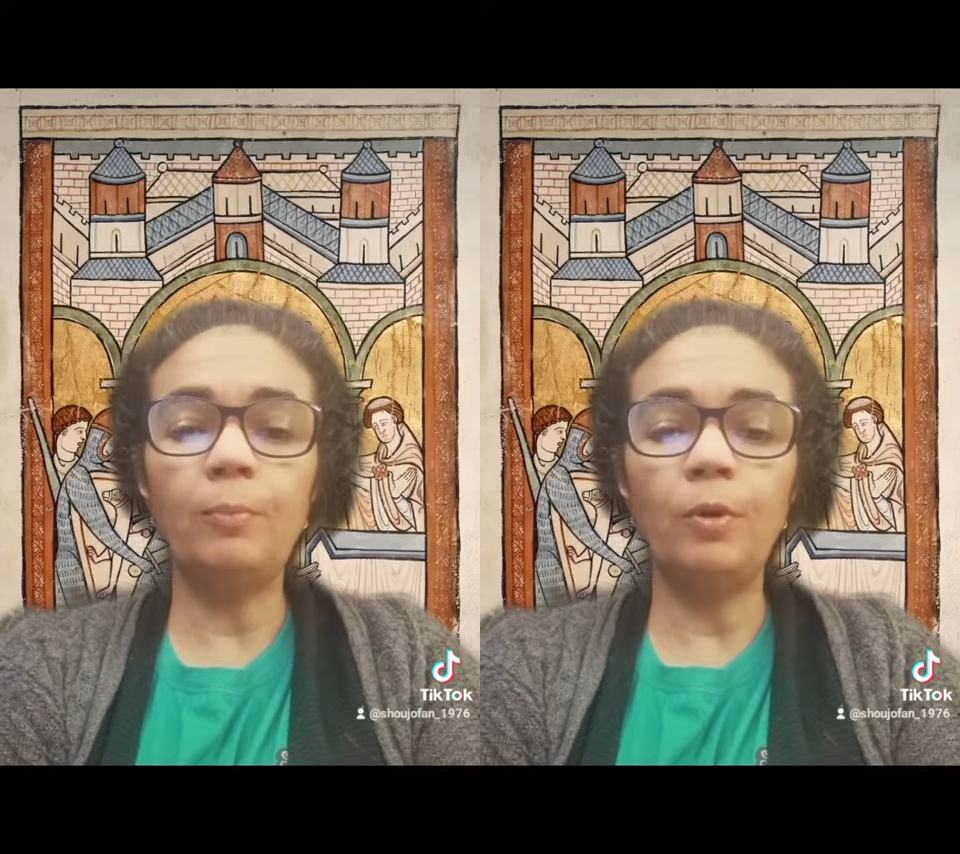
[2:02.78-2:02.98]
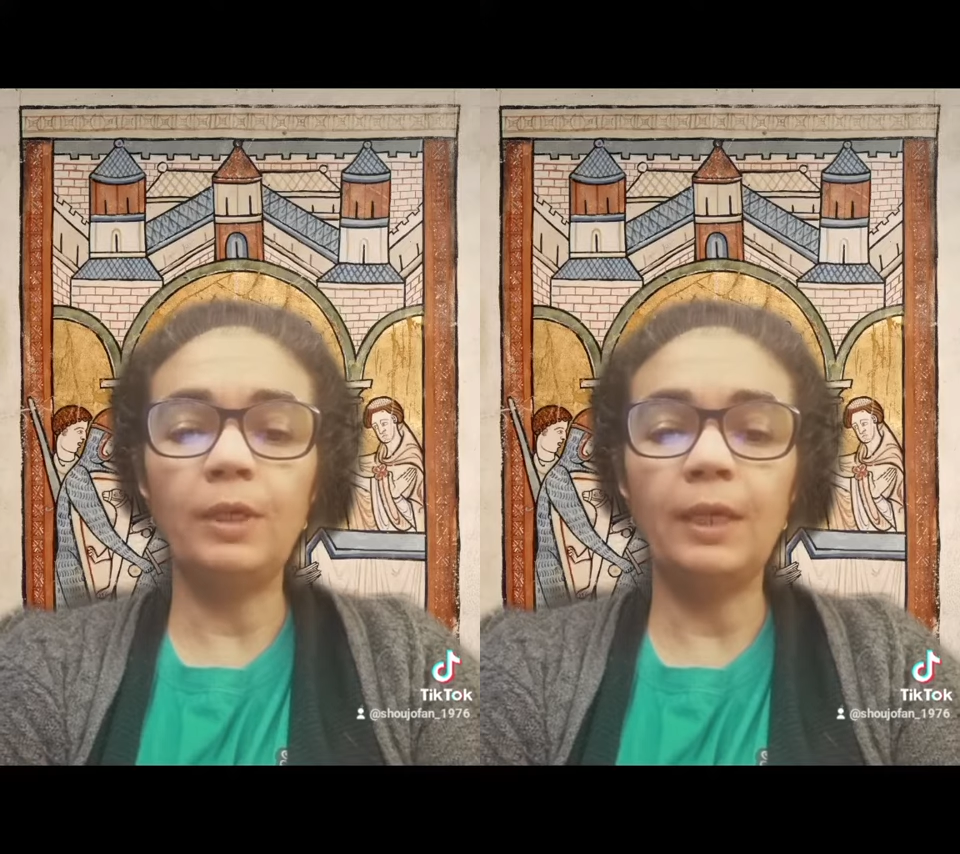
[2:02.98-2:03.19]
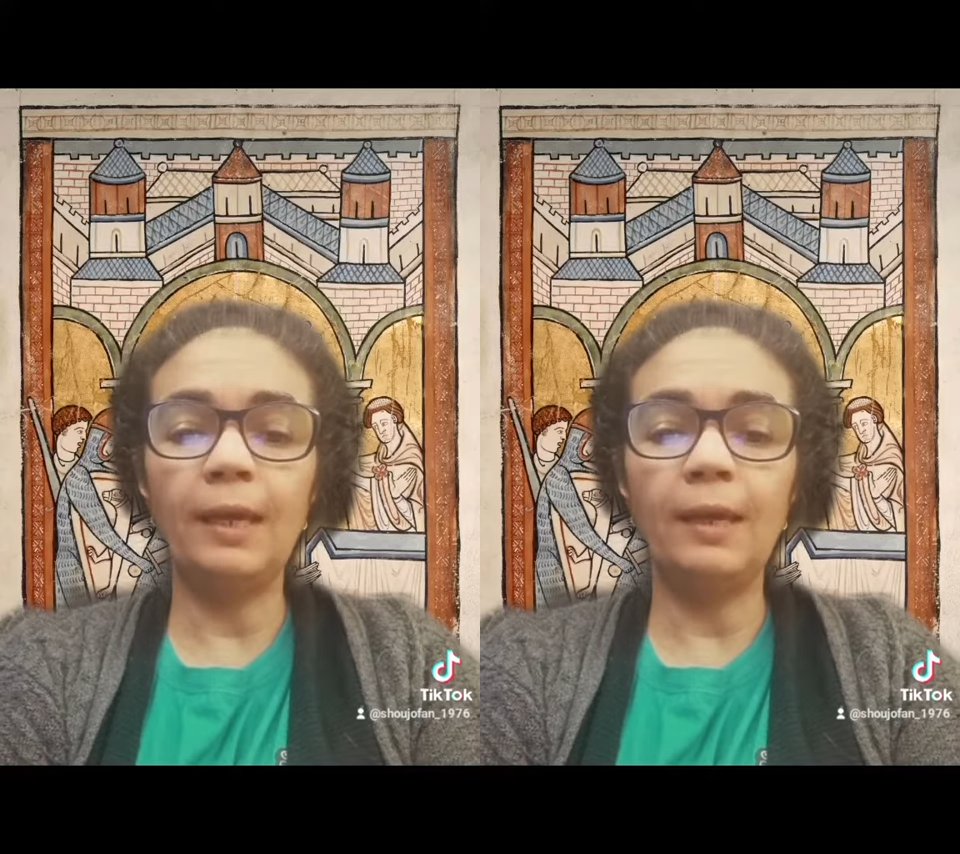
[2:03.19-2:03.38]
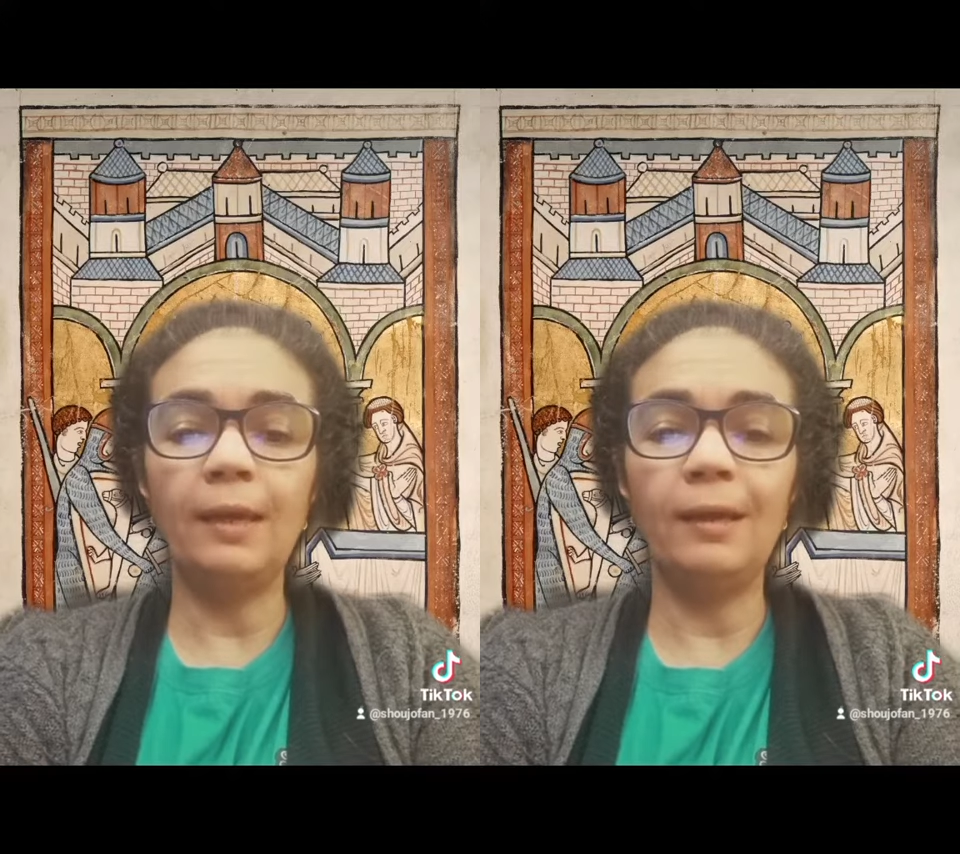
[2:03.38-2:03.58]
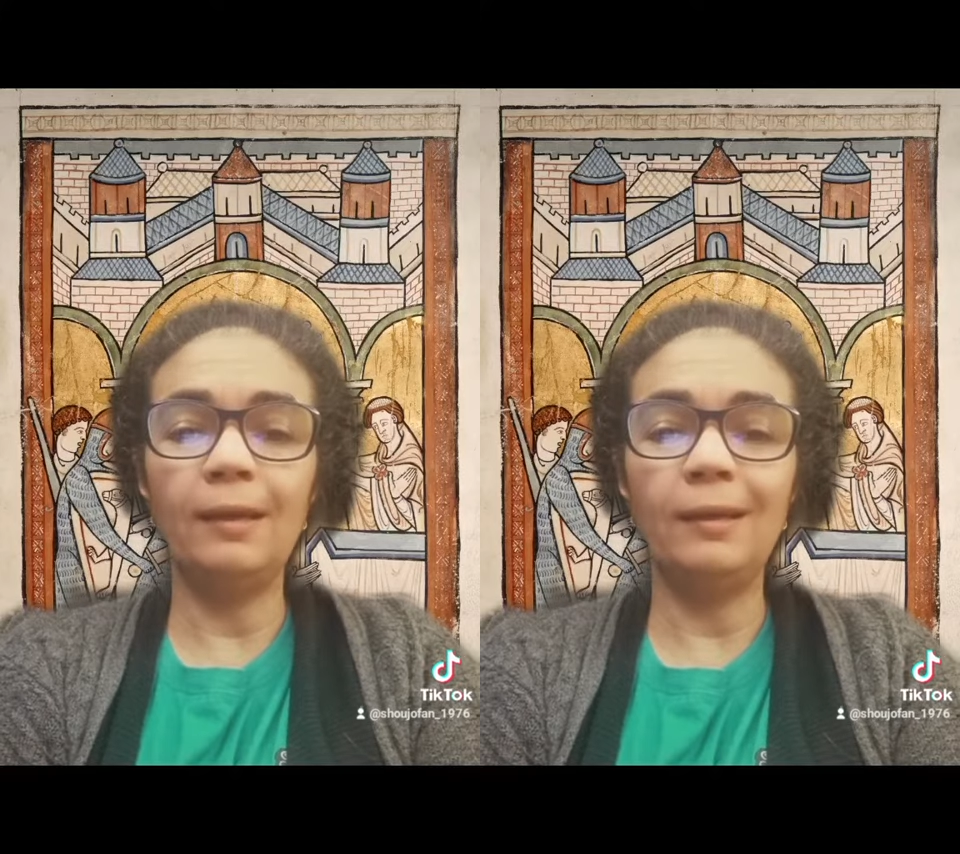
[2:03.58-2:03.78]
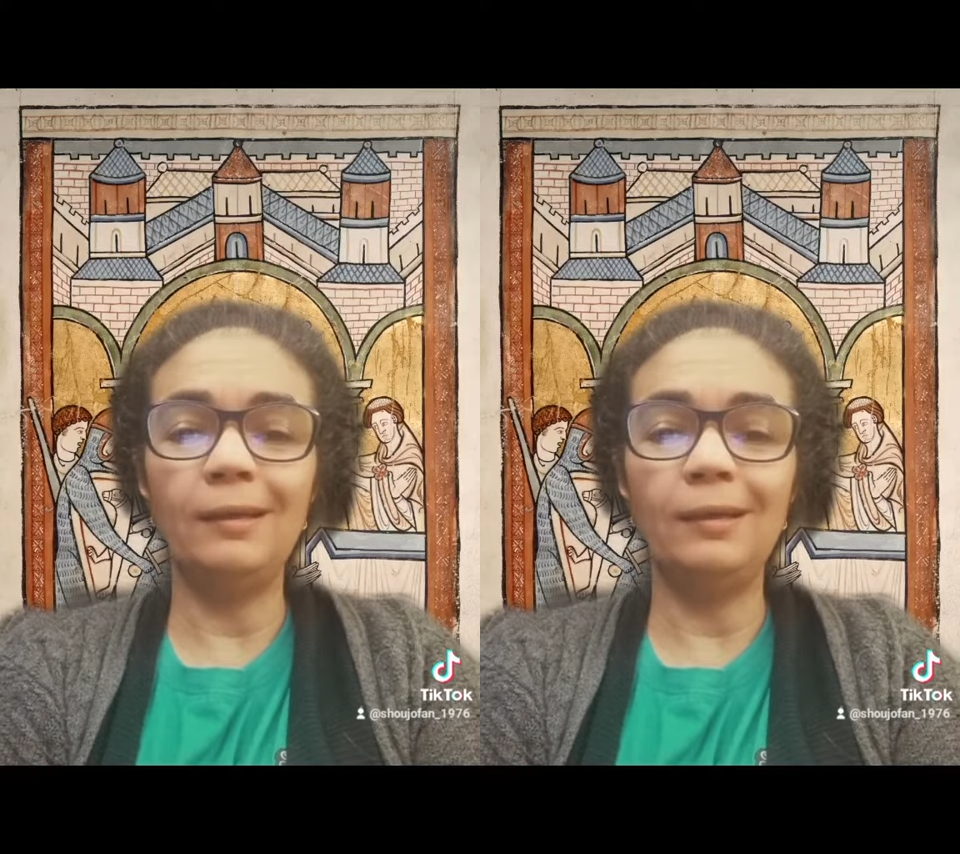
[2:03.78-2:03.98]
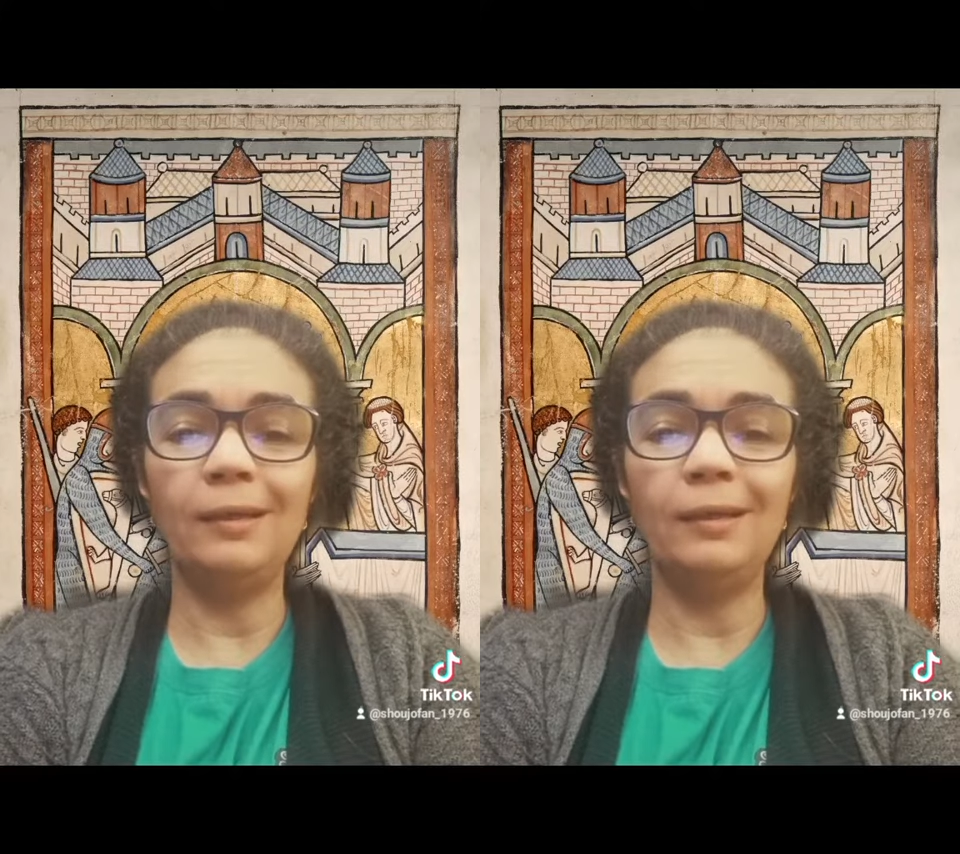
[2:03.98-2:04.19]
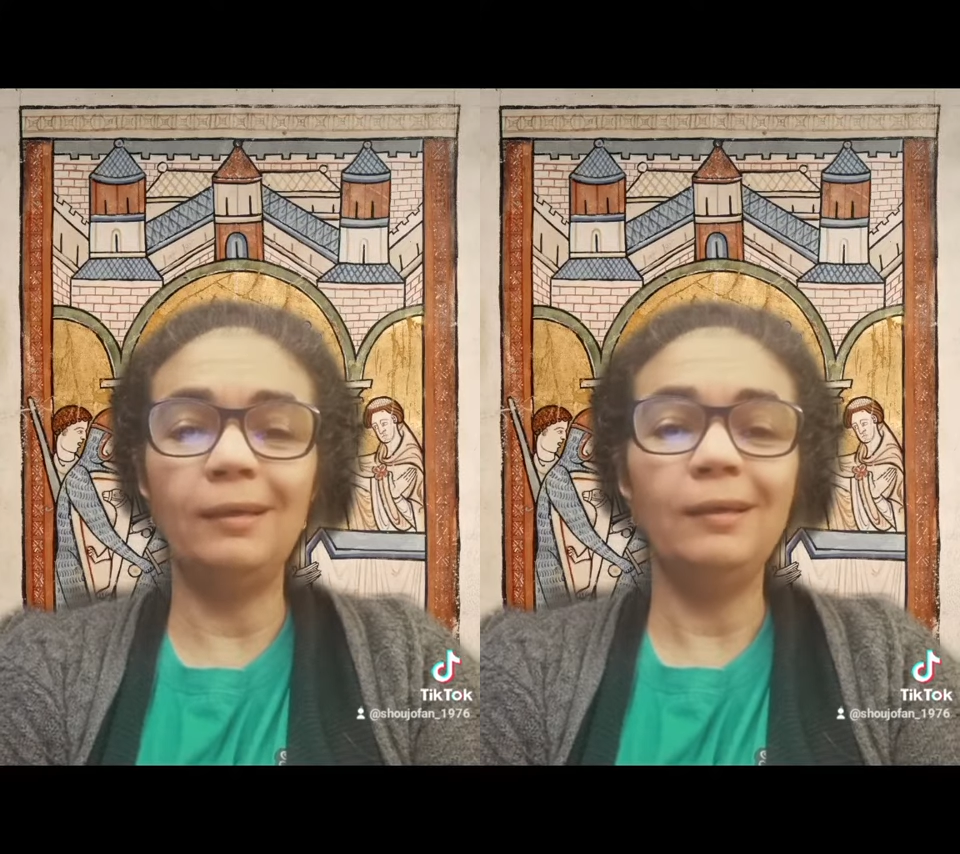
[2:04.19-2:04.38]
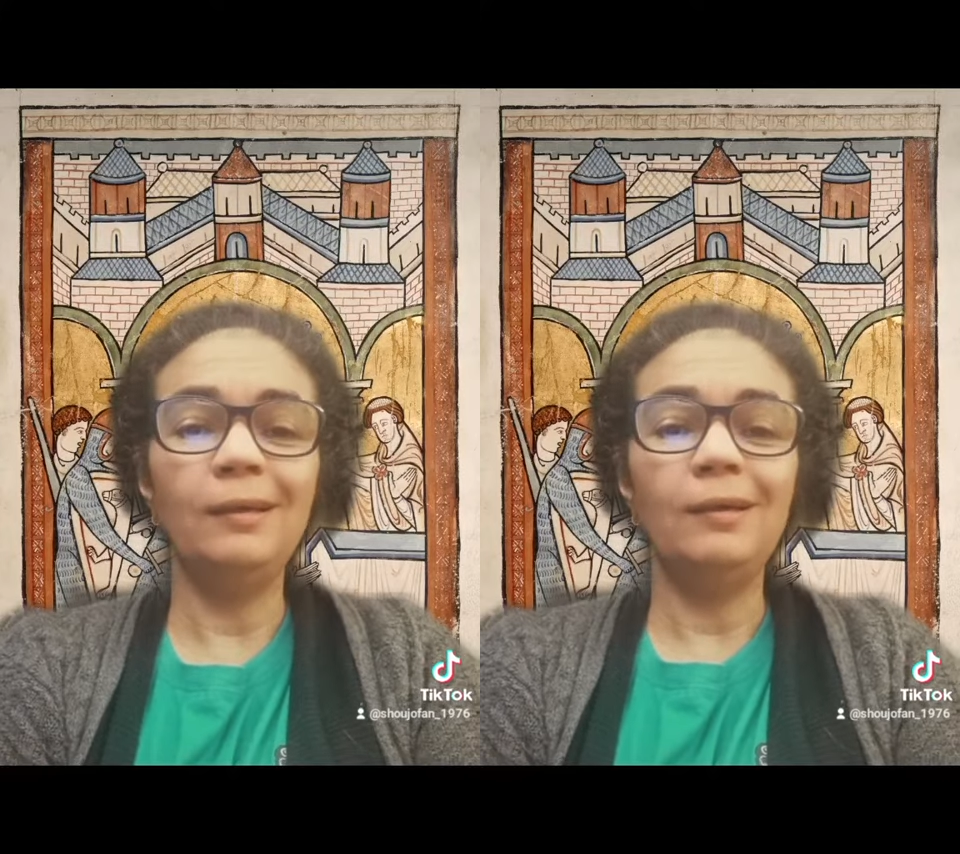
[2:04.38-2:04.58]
porque ele